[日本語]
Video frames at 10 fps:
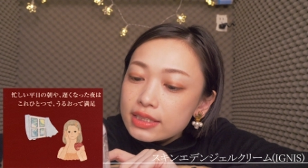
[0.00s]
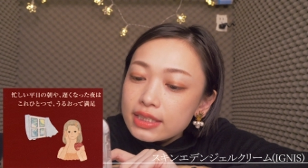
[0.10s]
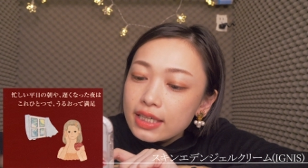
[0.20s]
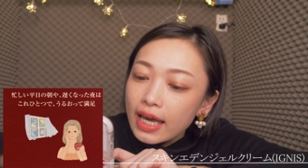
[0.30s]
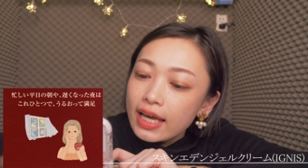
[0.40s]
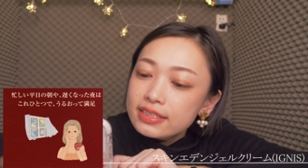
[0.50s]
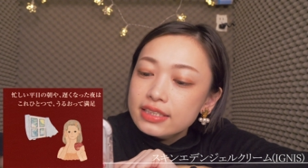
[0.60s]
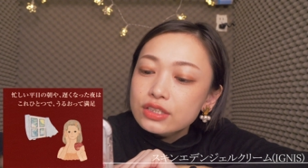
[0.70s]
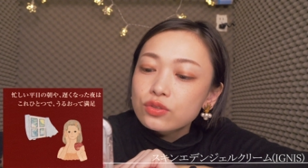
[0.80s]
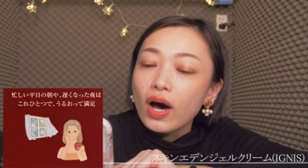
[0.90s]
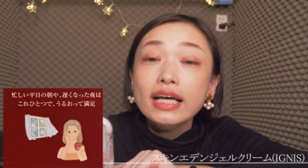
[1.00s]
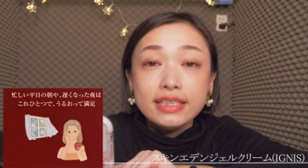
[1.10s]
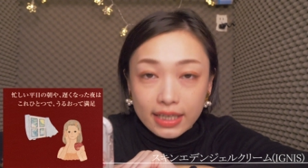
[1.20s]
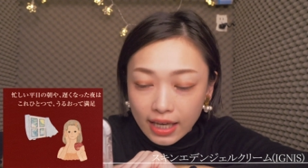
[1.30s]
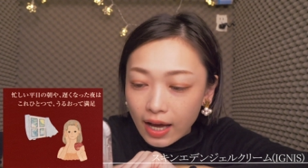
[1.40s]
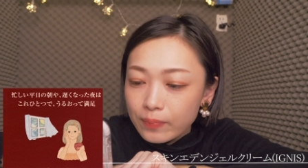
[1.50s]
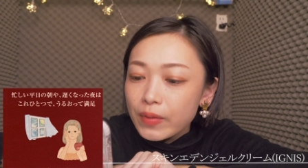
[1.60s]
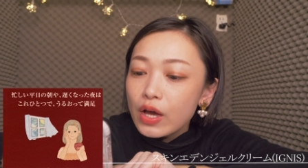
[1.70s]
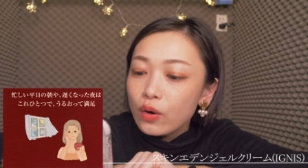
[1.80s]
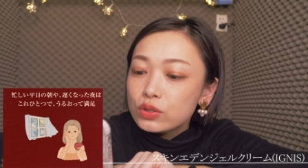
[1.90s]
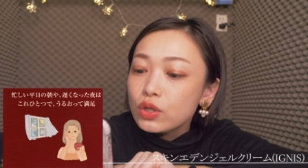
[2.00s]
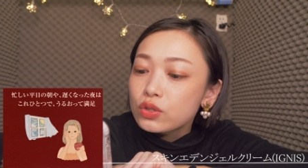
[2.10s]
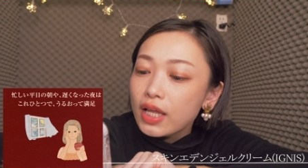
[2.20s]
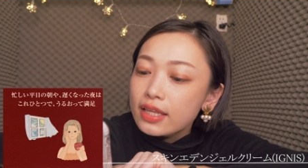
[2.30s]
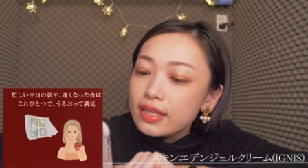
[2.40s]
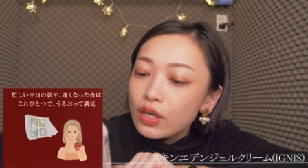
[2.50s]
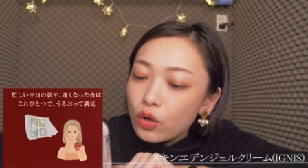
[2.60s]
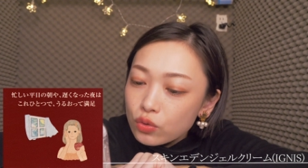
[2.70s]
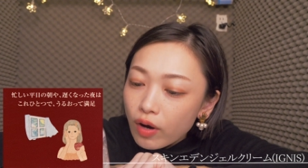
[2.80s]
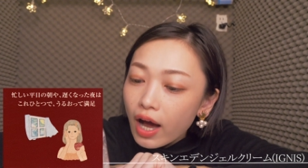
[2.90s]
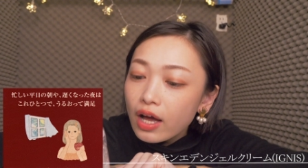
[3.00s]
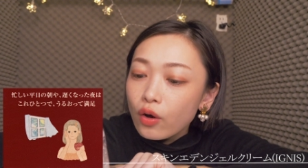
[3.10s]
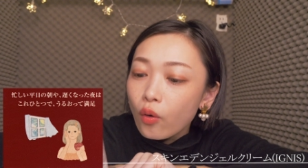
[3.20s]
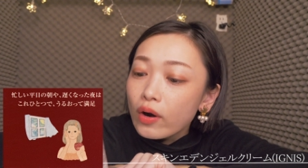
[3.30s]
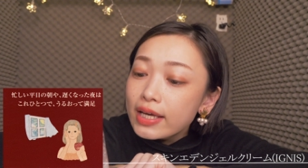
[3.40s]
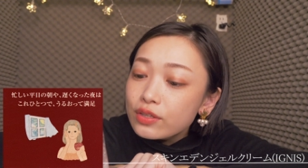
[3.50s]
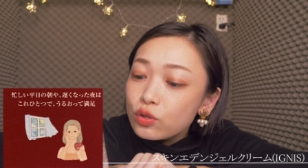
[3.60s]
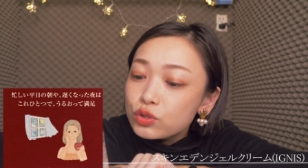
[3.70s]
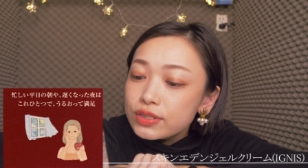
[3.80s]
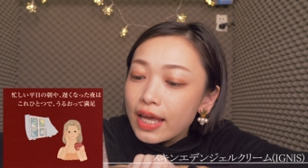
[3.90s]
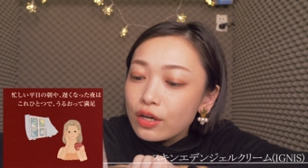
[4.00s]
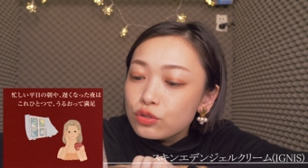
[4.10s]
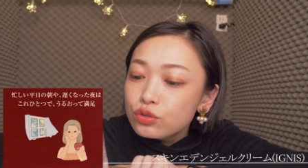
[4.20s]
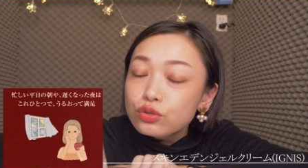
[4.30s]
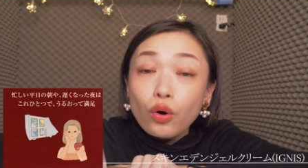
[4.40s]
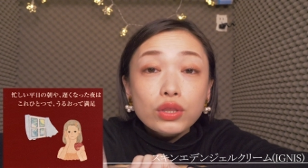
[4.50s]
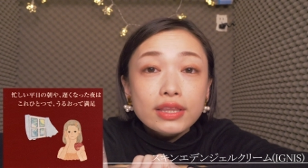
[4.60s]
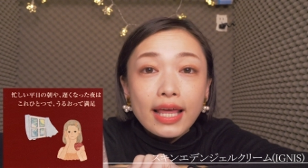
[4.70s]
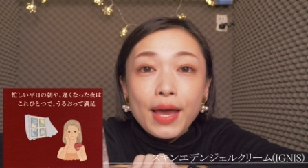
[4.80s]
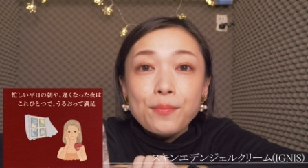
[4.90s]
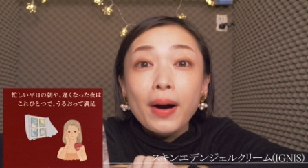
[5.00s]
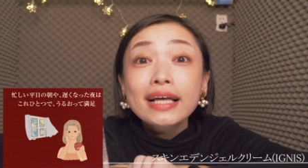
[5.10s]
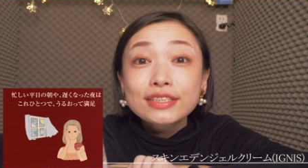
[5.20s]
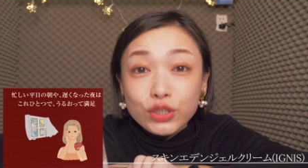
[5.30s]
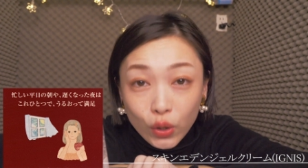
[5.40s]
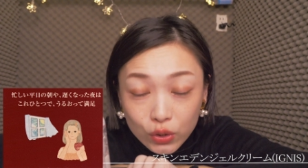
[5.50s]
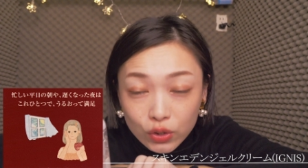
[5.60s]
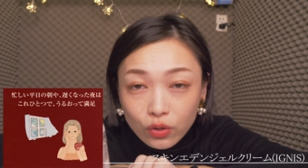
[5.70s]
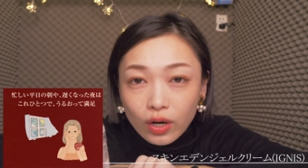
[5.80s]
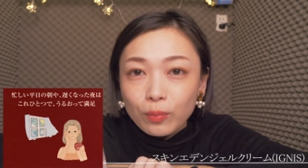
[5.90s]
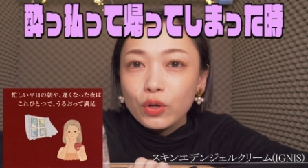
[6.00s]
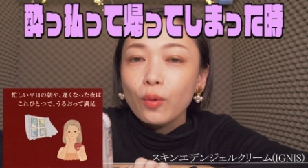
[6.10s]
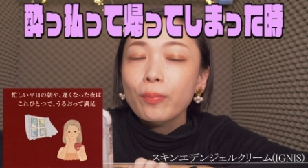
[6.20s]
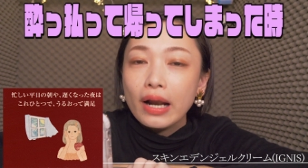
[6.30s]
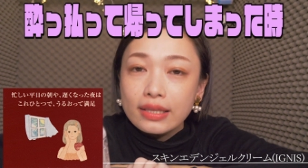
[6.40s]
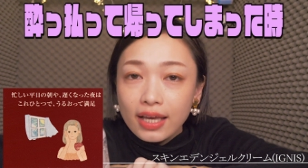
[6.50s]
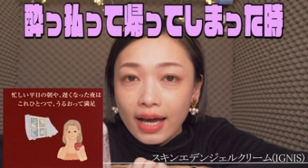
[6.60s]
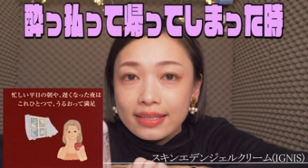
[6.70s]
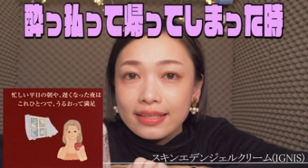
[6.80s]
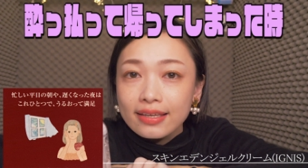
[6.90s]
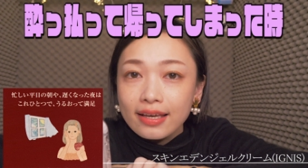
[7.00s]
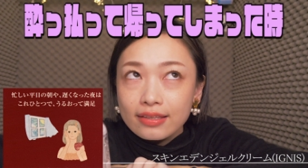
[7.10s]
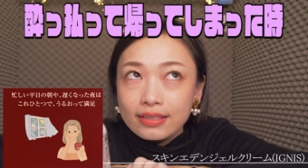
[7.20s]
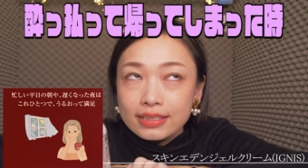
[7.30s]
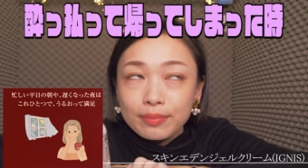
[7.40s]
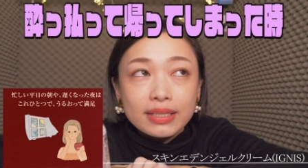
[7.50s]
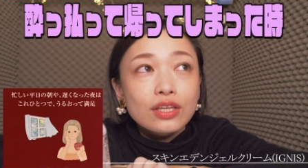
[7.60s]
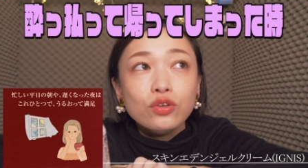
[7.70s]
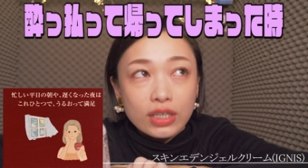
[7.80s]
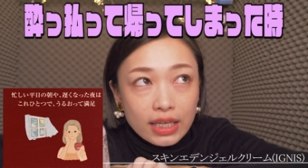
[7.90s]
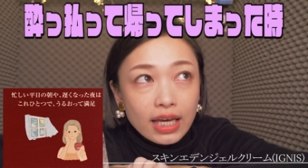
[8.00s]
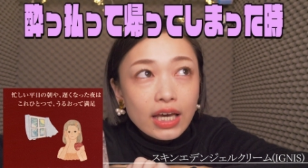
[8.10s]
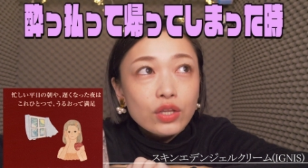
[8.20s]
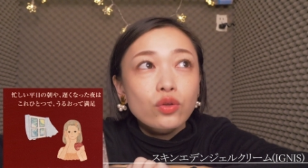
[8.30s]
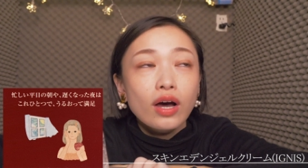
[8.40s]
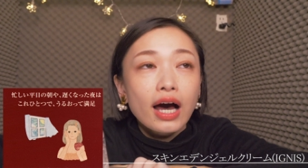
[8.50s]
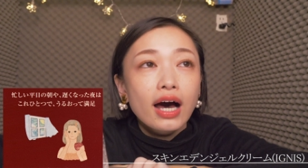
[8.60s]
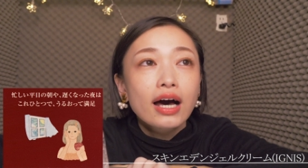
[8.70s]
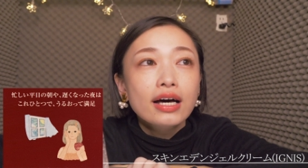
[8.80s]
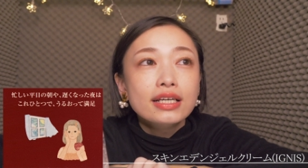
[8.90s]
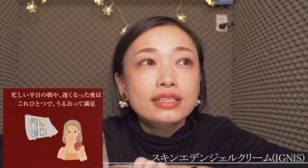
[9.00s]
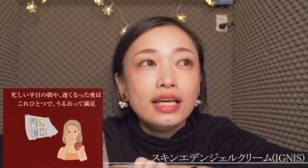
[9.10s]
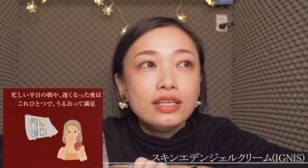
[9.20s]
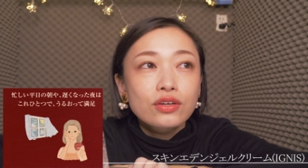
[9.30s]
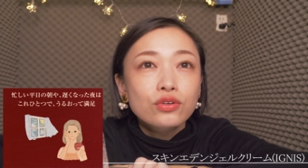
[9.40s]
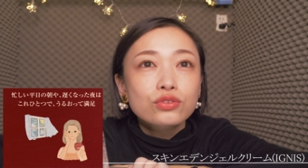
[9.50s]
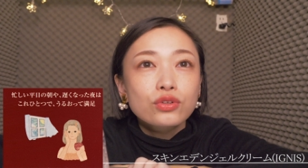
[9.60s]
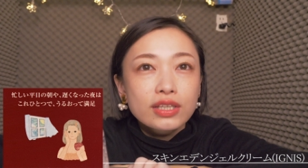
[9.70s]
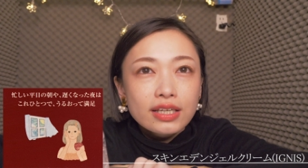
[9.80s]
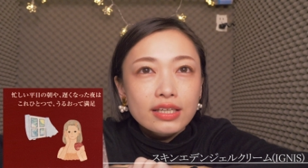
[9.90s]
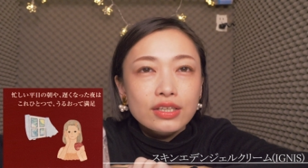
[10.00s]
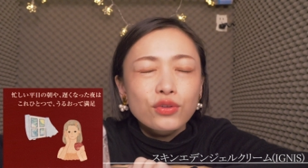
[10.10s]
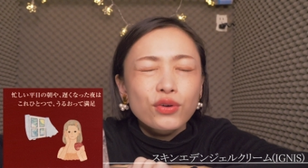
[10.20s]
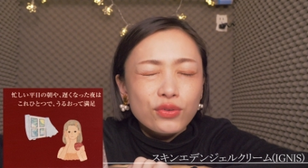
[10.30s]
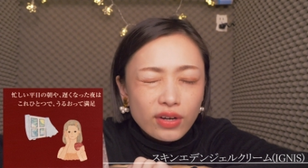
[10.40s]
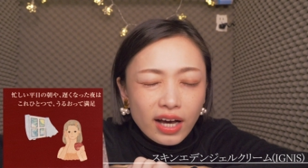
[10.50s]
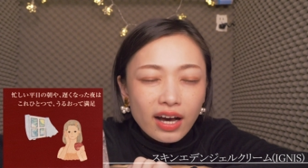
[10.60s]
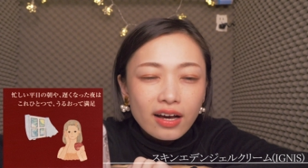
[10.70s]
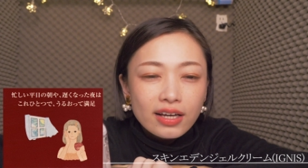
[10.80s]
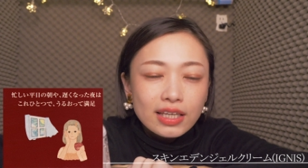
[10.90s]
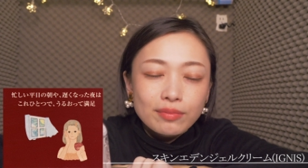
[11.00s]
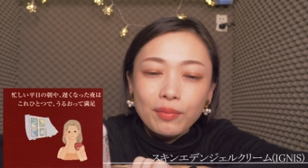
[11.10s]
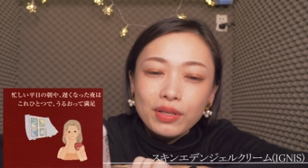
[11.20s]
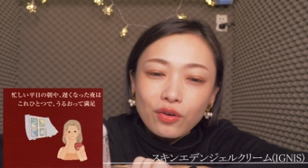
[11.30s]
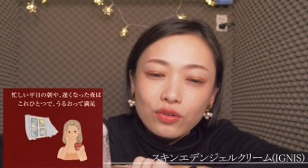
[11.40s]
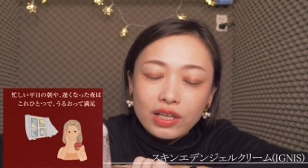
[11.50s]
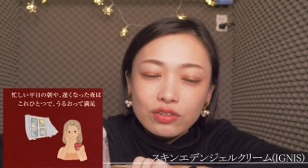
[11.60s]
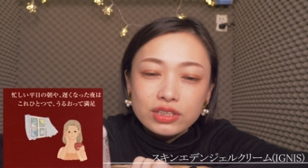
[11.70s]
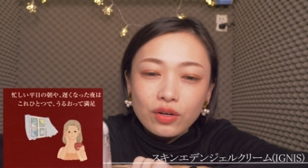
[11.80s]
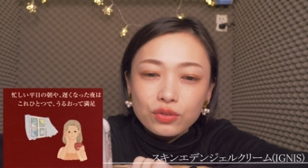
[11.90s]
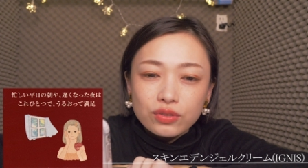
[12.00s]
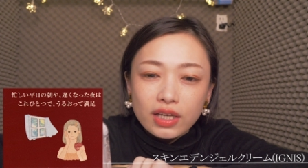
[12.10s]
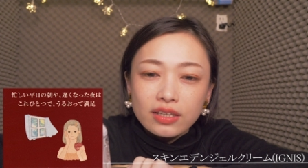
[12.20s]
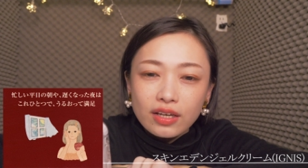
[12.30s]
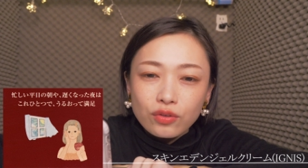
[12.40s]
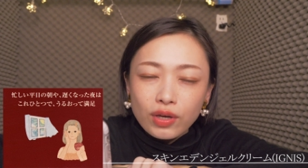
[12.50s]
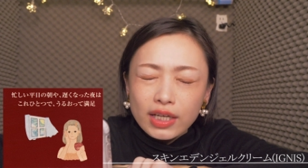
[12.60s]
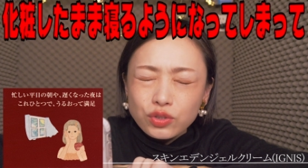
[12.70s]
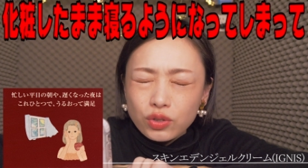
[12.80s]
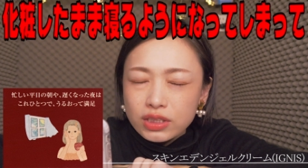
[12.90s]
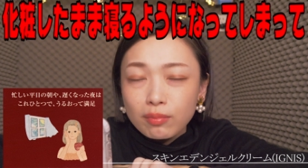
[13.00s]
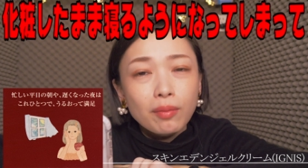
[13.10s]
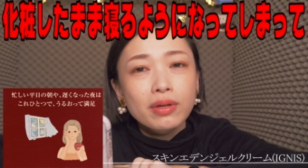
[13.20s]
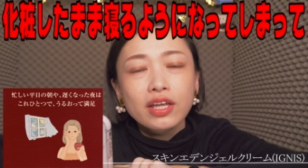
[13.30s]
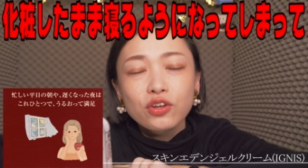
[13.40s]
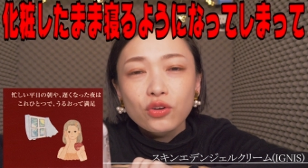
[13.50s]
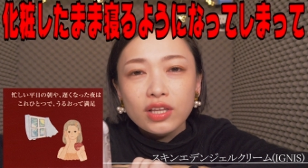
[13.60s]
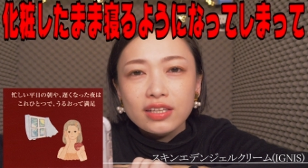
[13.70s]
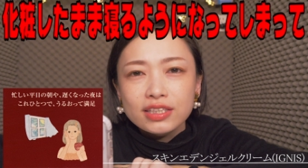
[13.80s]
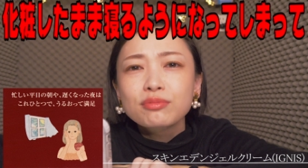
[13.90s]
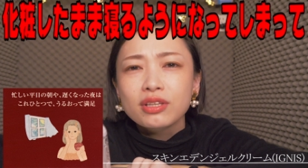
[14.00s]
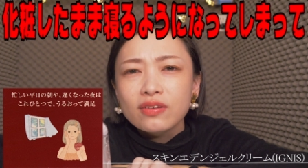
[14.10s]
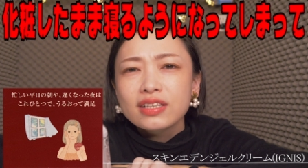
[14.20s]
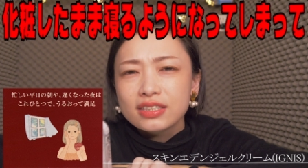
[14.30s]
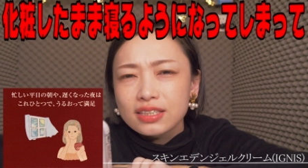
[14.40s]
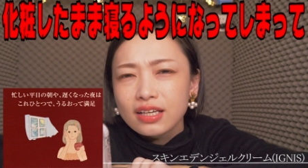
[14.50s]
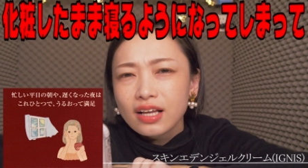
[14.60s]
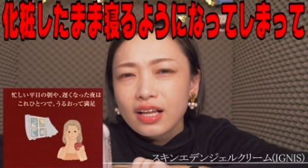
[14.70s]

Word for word: しい平日の朝や遅くなった夜はこれ一つで潤って満足。これも酔っ払って帰ってしまった時とか、最近本当にひどいのが、今までこんなのしたことないんだけど化粧したまま寝るようになってしまって、私